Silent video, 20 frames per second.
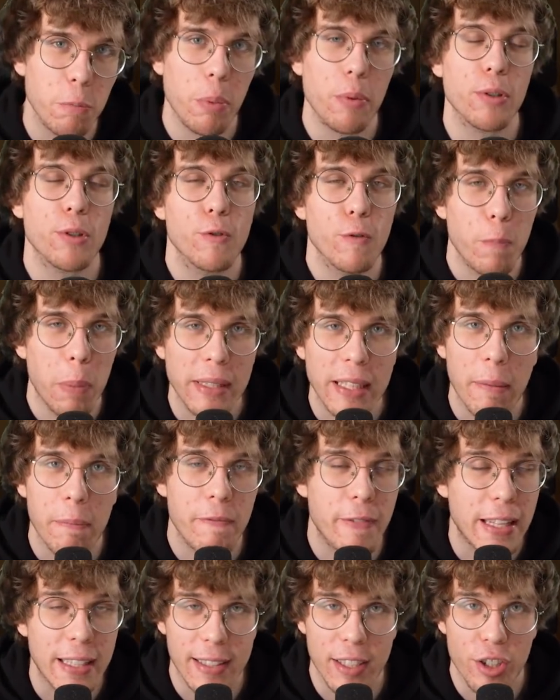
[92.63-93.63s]
po prostu wpada
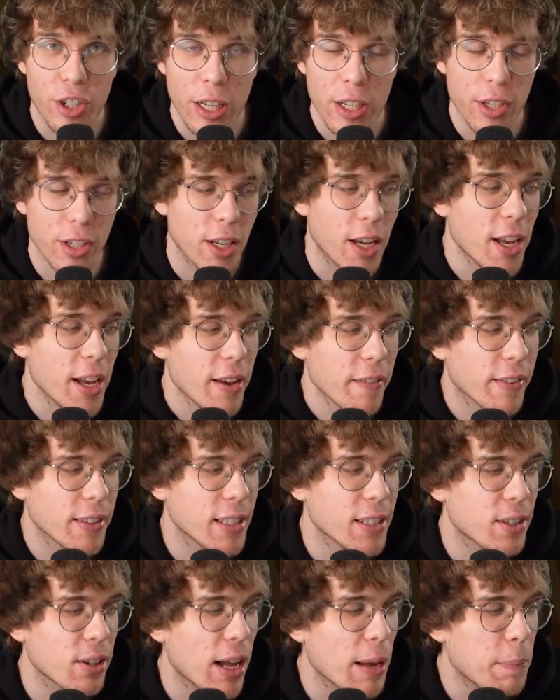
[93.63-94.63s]
więcej rzeczy. Więc jest to